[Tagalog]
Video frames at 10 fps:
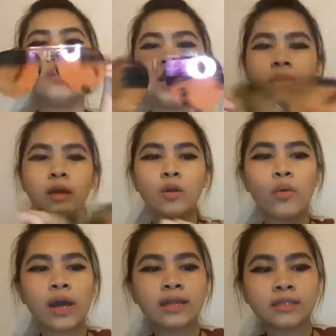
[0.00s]
maganda
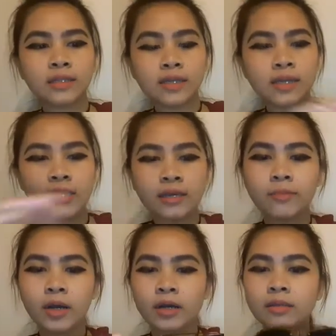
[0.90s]
ang quality
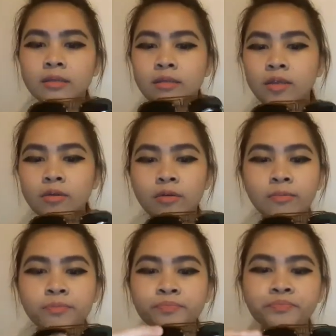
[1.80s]
at
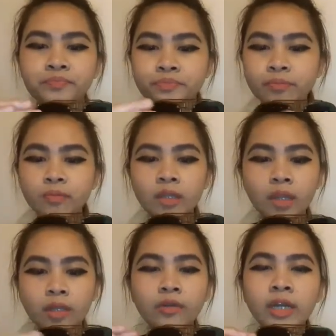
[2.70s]
yung
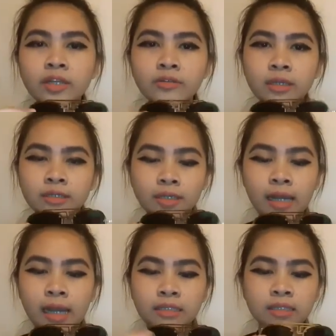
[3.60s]
yung ganito ng
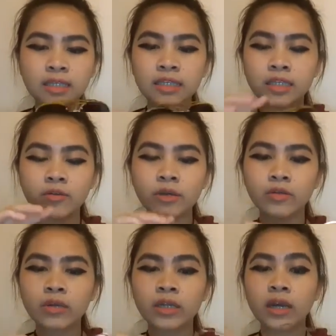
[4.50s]
sunglasses, hindi siya yung
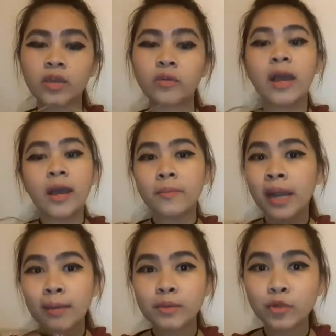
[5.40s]
katulad na yung
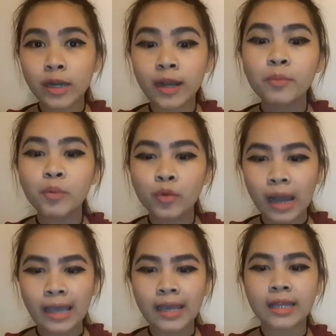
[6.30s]
malaman mo talaga
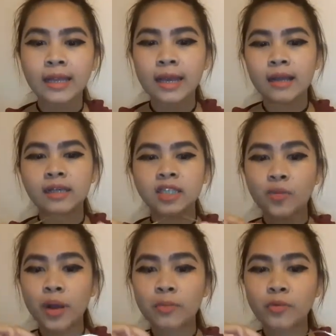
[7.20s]
mumurahin.
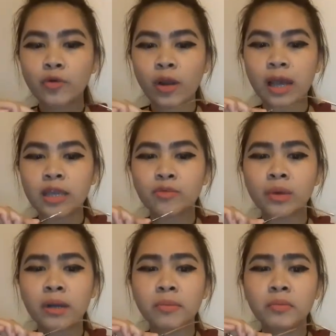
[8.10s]
Kasi yung mga mumurahin,
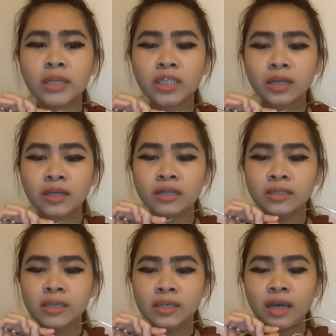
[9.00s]
yung parang mabilis siyang,
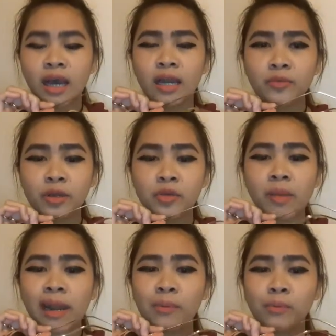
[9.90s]
alam mo na
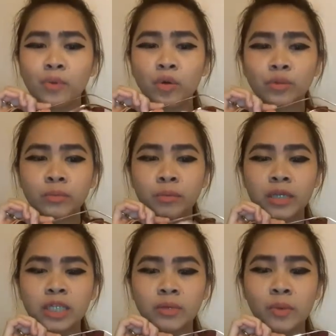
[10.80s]
yung malambot,
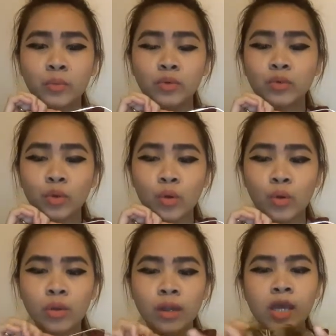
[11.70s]
mabilis siyang
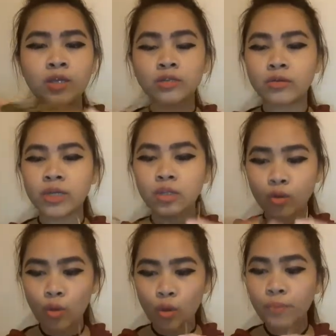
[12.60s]
maputol. So,
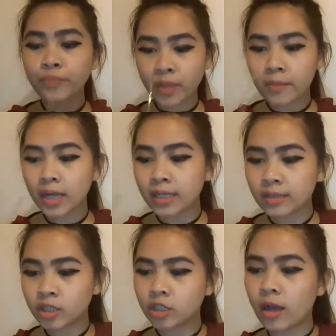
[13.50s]
ito,
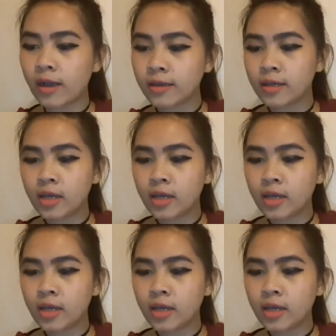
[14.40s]
maganda siya.